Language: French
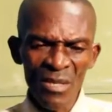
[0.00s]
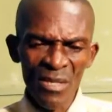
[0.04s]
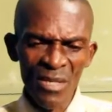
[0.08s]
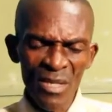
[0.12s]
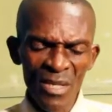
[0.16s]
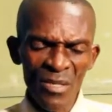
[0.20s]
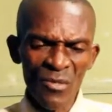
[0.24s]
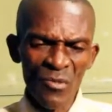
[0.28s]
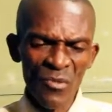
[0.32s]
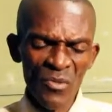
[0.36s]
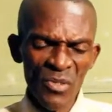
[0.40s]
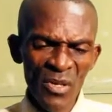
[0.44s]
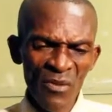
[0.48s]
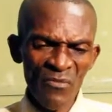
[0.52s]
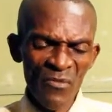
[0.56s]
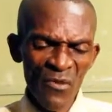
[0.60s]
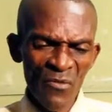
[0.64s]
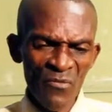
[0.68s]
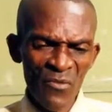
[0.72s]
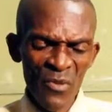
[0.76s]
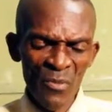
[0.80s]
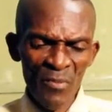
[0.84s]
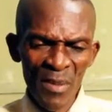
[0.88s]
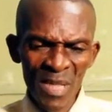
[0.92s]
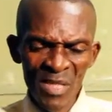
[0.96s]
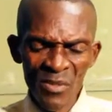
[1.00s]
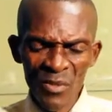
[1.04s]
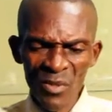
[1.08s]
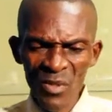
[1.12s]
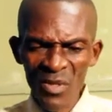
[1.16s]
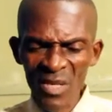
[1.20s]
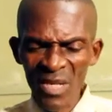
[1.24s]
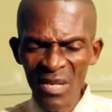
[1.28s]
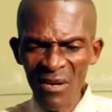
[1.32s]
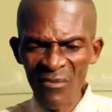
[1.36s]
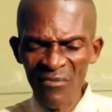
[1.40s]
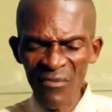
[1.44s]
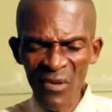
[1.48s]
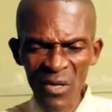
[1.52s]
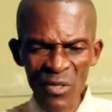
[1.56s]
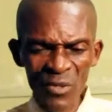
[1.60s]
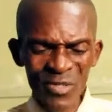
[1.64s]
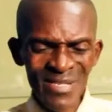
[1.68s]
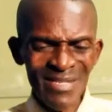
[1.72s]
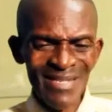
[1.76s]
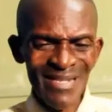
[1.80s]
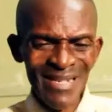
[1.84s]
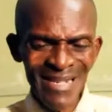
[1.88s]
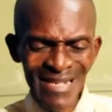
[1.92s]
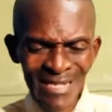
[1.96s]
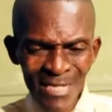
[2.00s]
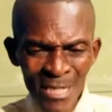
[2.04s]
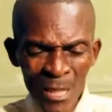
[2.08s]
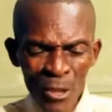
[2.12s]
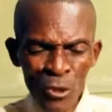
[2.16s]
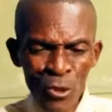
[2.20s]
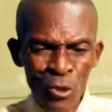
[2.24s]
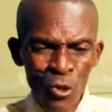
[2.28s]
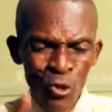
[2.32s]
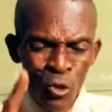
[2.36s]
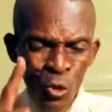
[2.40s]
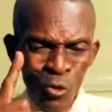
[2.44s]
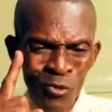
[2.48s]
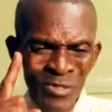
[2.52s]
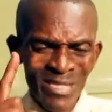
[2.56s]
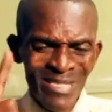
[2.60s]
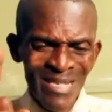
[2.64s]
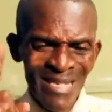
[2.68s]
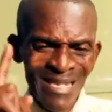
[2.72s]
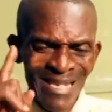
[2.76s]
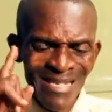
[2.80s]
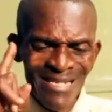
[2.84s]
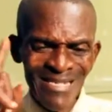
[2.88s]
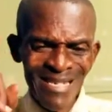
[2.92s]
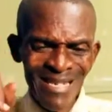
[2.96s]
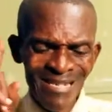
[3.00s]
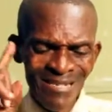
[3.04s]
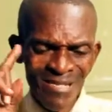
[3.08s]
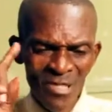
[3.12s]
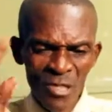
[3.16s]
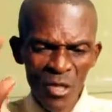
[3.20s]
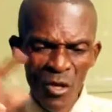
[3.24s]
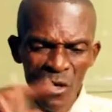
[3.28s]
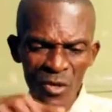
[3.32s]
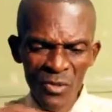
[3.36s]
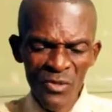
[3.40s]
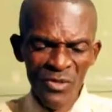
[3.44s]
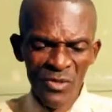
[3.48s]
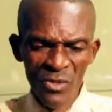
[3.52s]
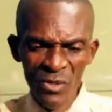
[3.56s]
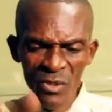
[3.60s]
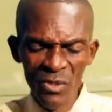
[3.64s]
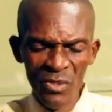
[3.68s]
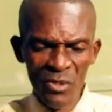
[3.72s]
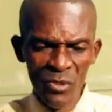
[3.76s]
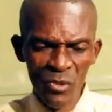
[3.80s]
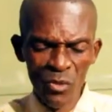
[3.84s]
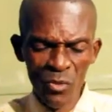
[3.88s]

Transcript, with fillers: Et nous avons vu parce qu'il a fallu traiter toutes les instances,